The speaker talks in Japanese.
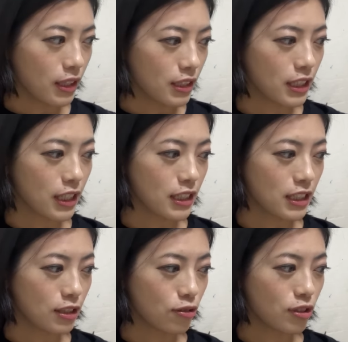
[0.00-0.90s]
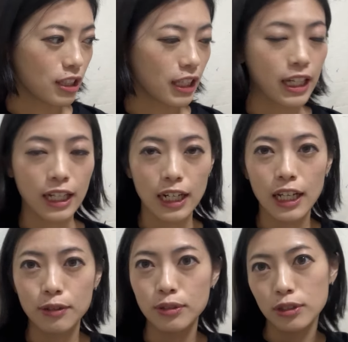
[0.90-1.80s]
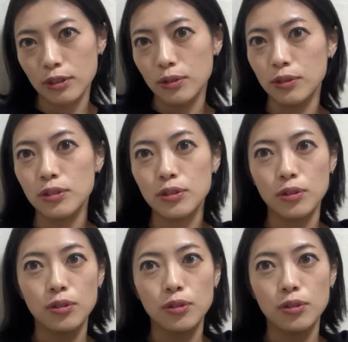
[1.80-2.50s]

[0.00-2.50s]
下地塗ってないから普通の布、